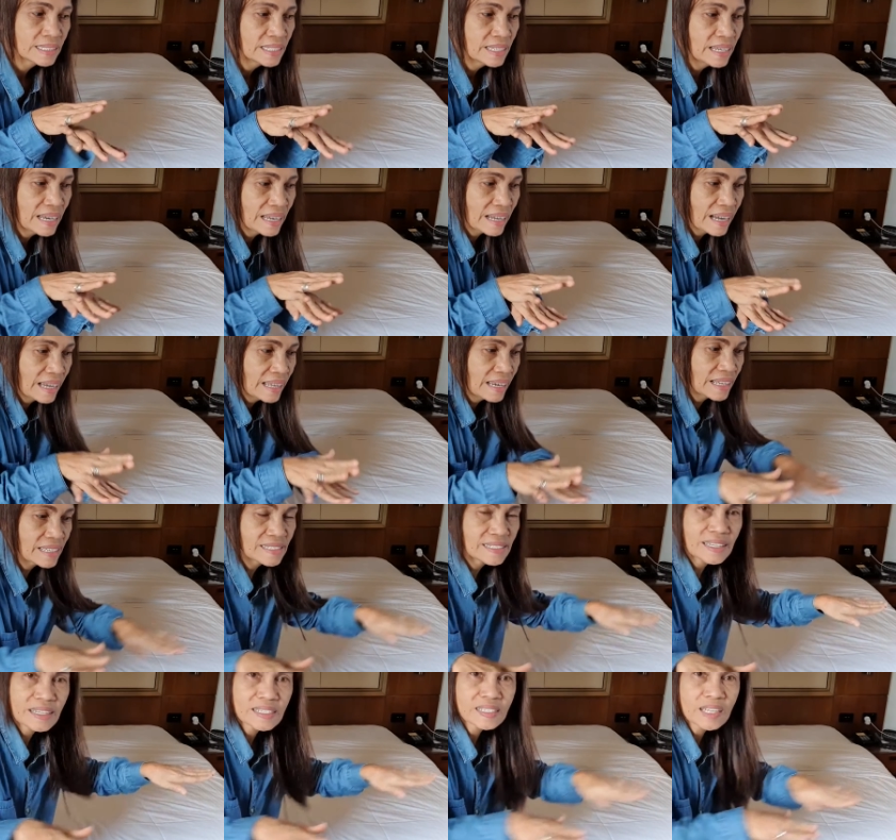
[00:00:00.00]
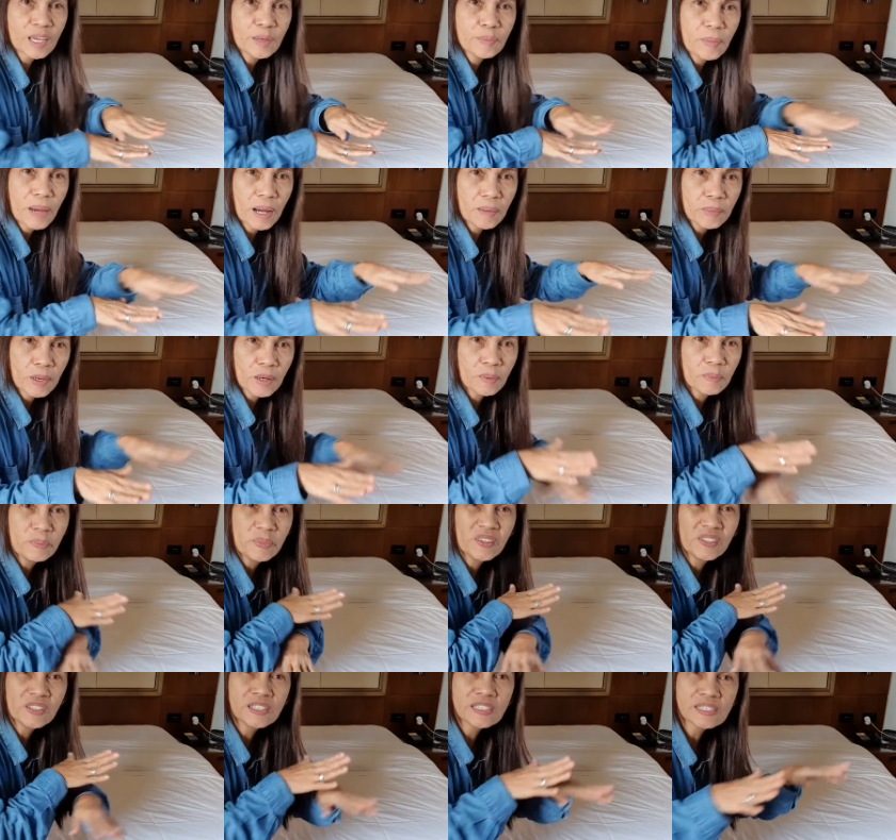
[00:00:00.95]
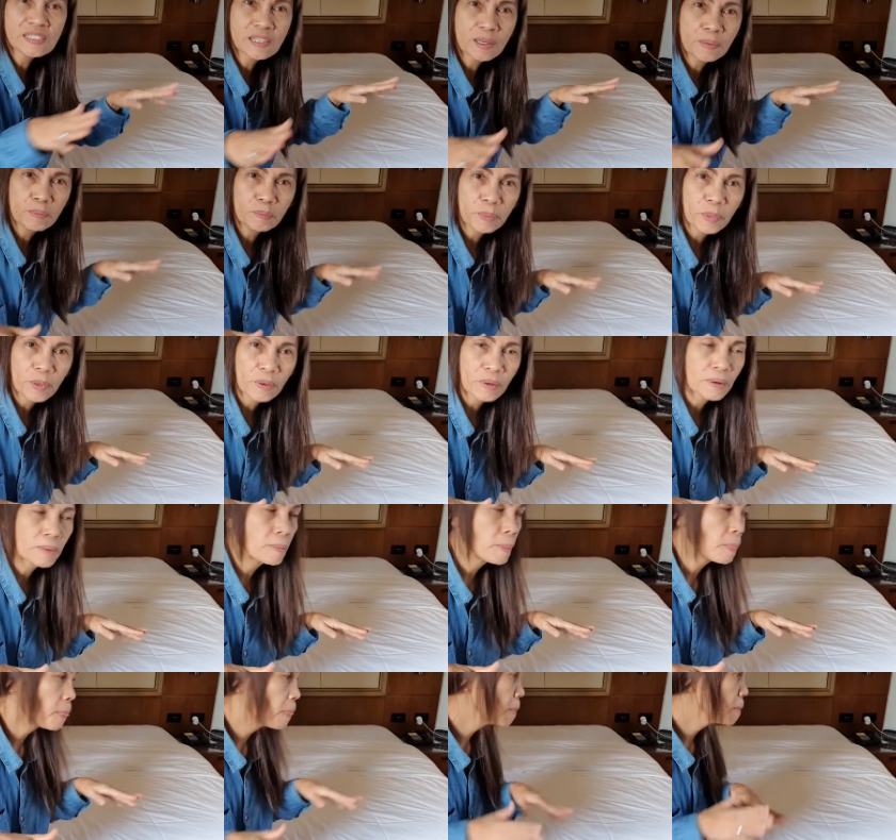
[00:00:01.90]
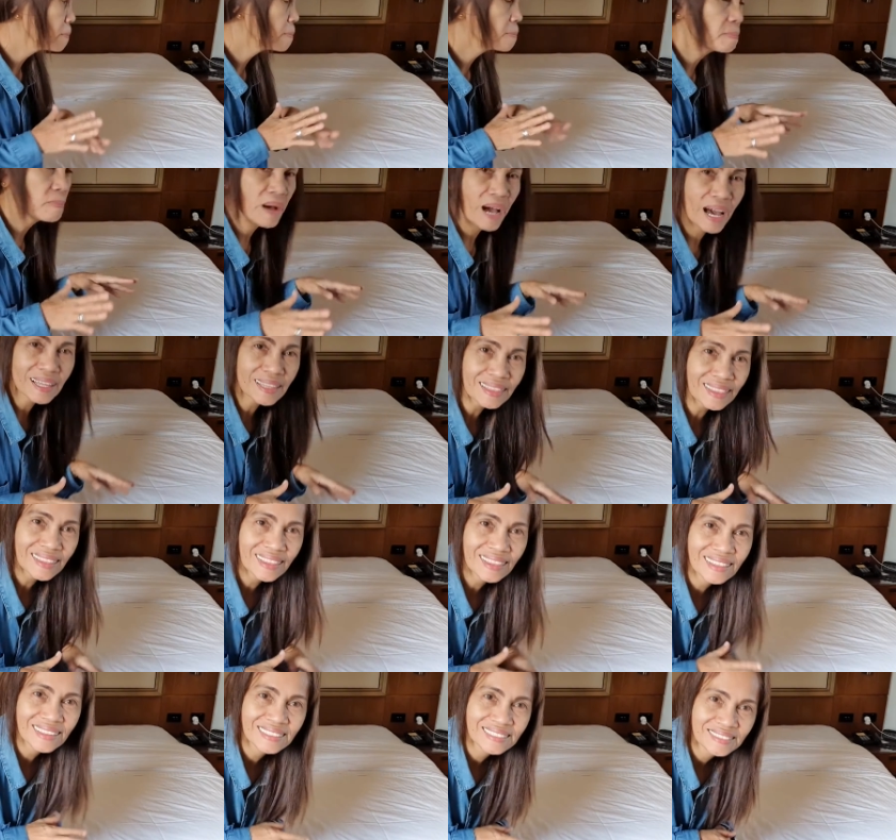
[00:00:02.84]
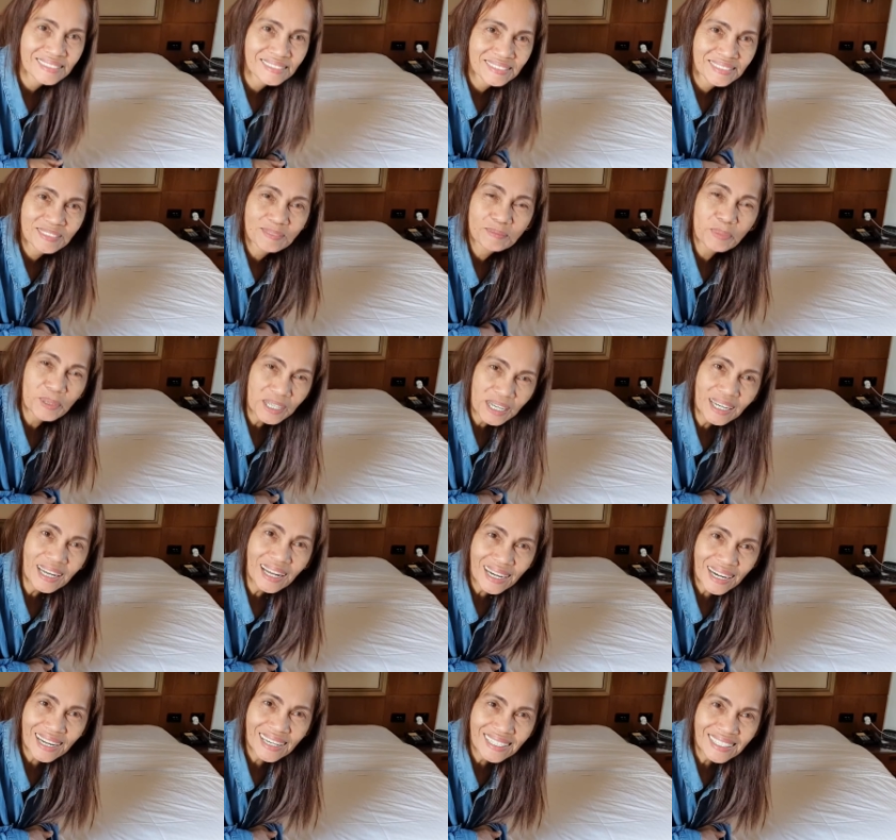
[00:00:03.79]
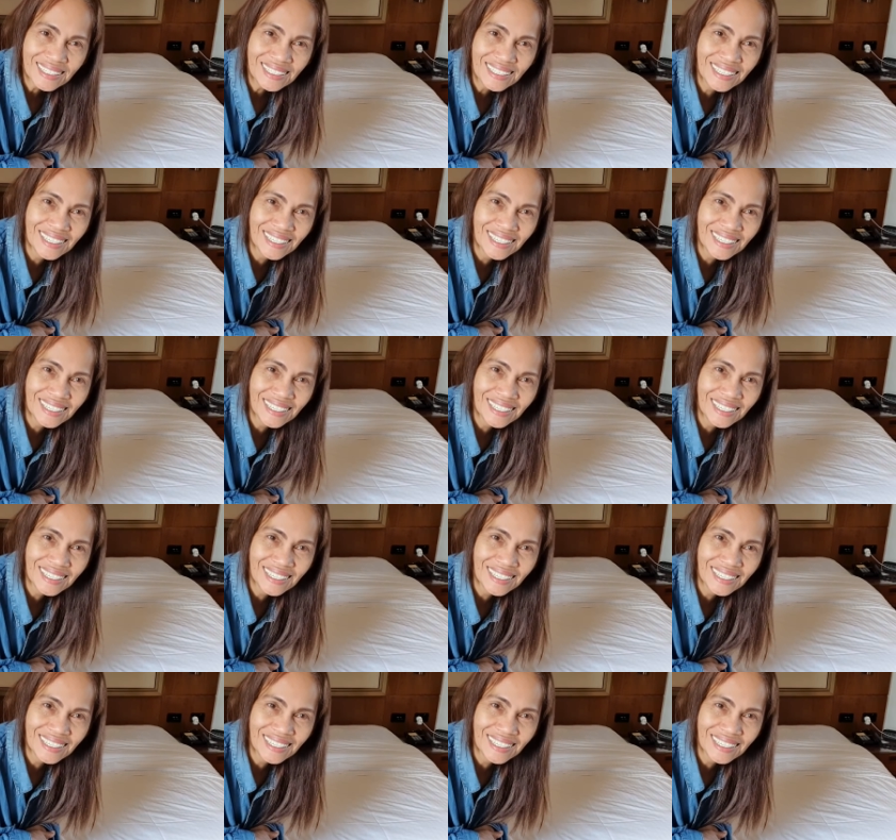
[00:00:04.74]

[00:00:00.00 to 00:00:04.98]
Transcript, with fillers: Nilagay lang siya sa ibabaw. Very simple. But, pwede na rin.